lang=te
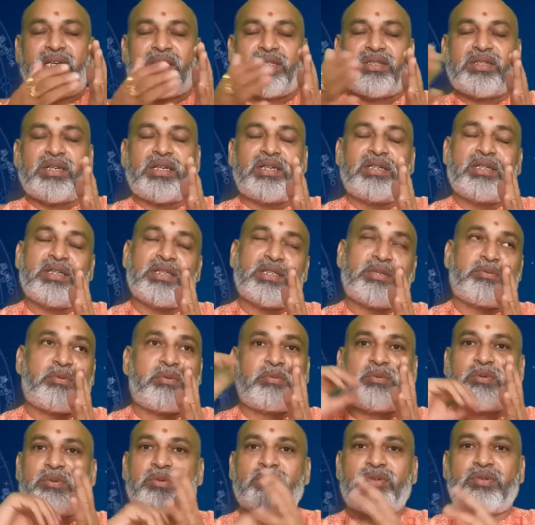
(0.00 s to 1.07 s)
చేస్తున్నట్టుగా
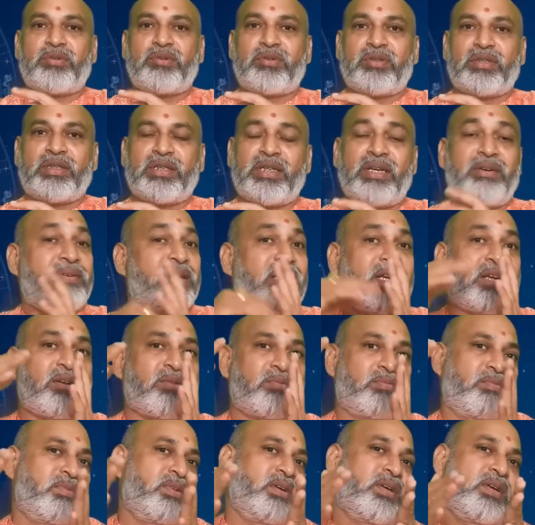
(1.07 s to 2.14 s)
స్వప్నం వస్తుంటుంది ఇంకా వెళ్ళరు